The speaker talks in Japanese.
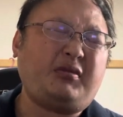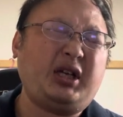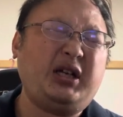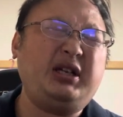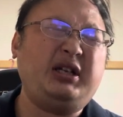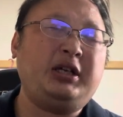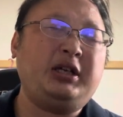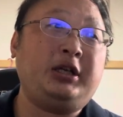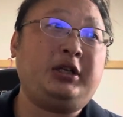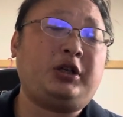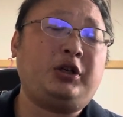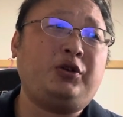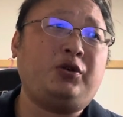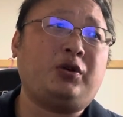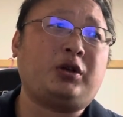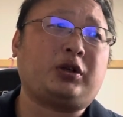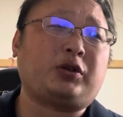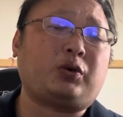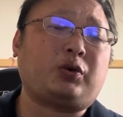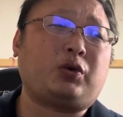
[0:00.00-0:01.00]
えー、っていう
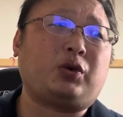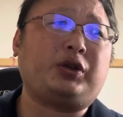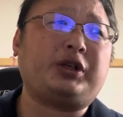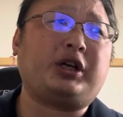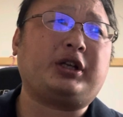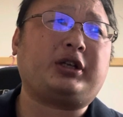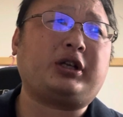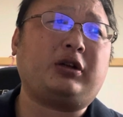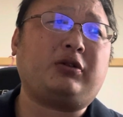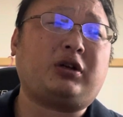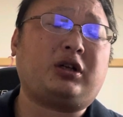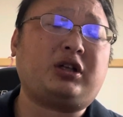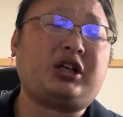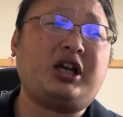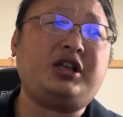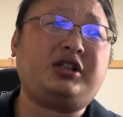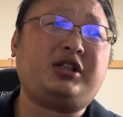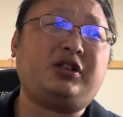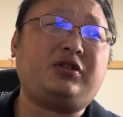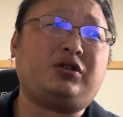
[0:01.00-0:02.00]
ようなところであったりとか、
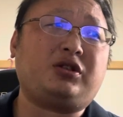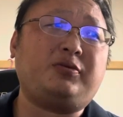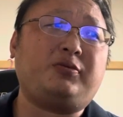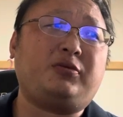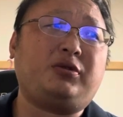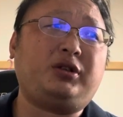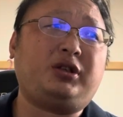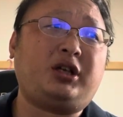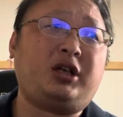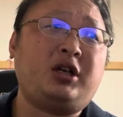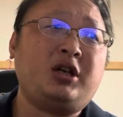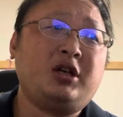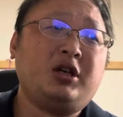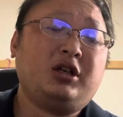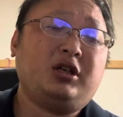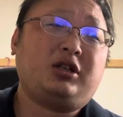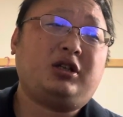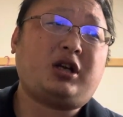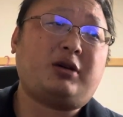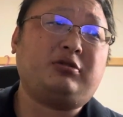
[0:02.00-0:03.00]
牽制のつもりで、
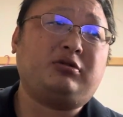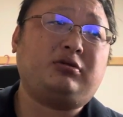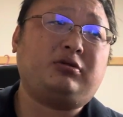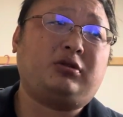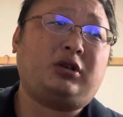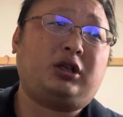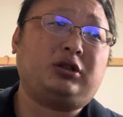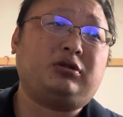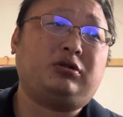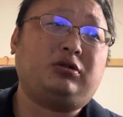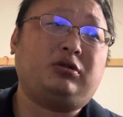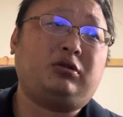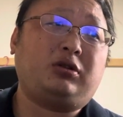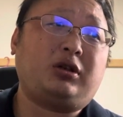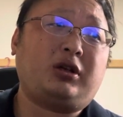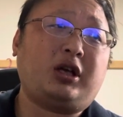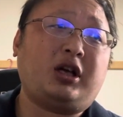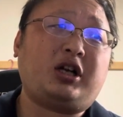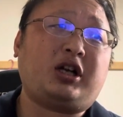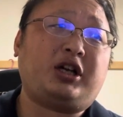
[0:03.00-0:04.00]
多分、あの、
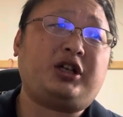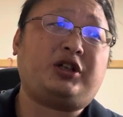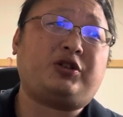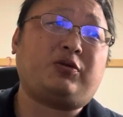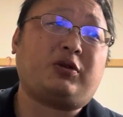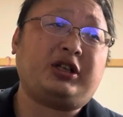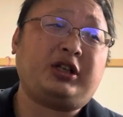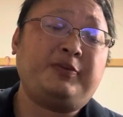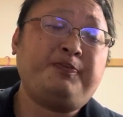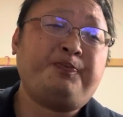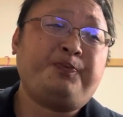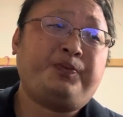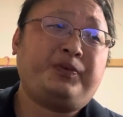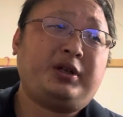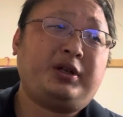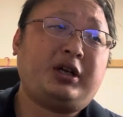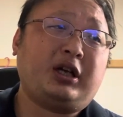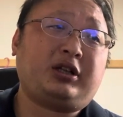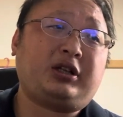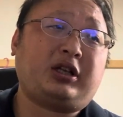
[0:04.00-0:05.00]
偉い人がね、
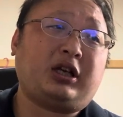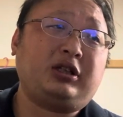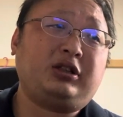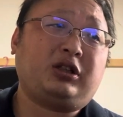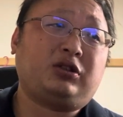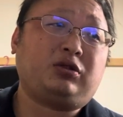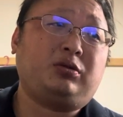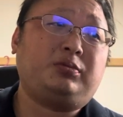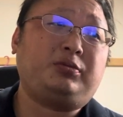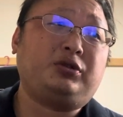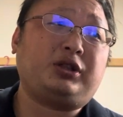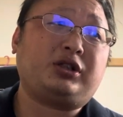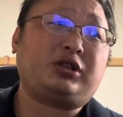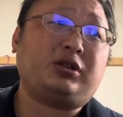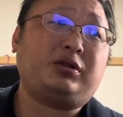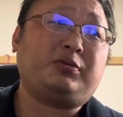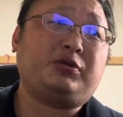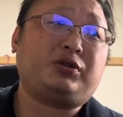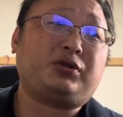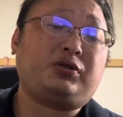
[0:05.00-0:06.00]
やったんだと思うんです
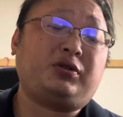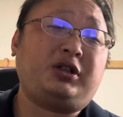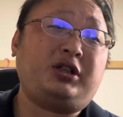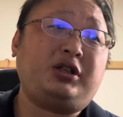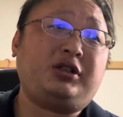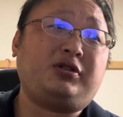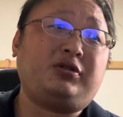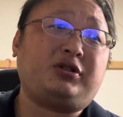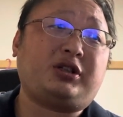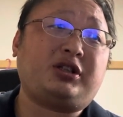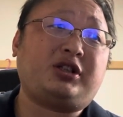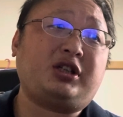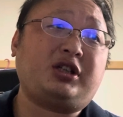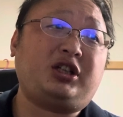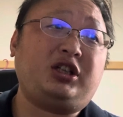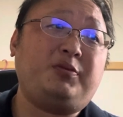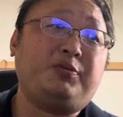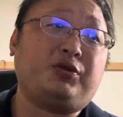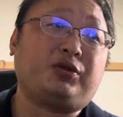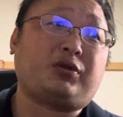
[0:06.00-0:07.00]
けども、それについて
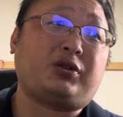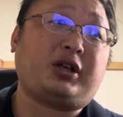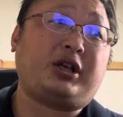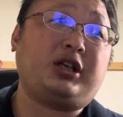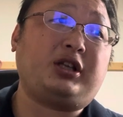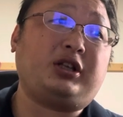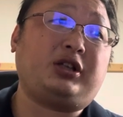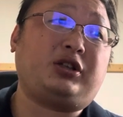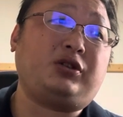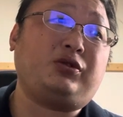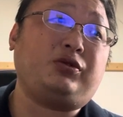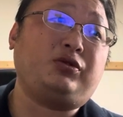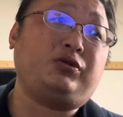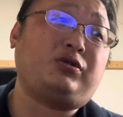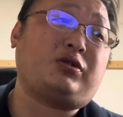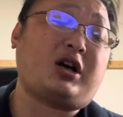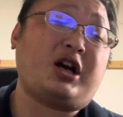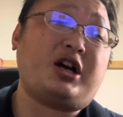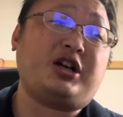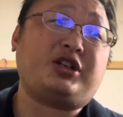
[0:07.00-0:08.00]
責任も取らへんってい
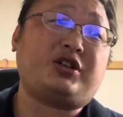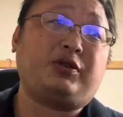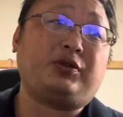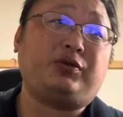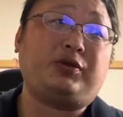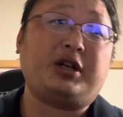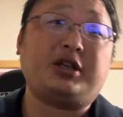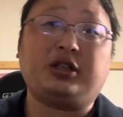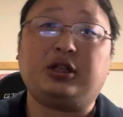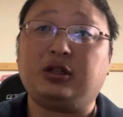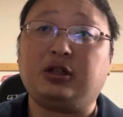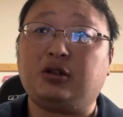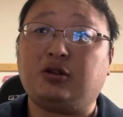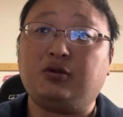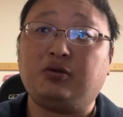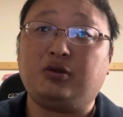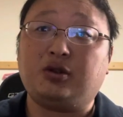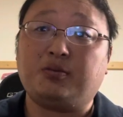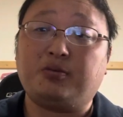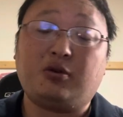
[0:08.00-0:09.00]
う会社はどうやねんって
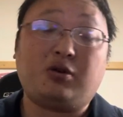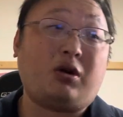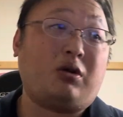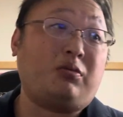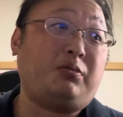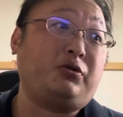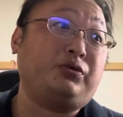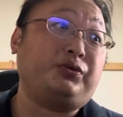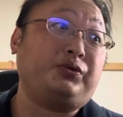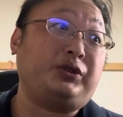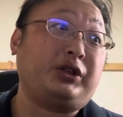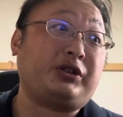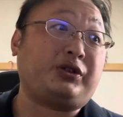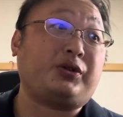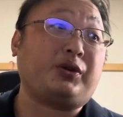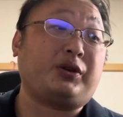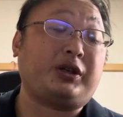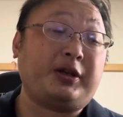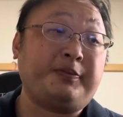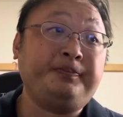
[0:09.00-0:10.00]
いうふうに僕は思うんで
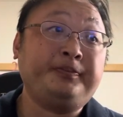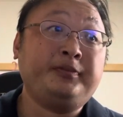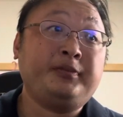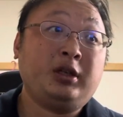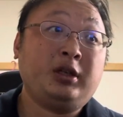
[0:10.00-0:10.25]
すよね。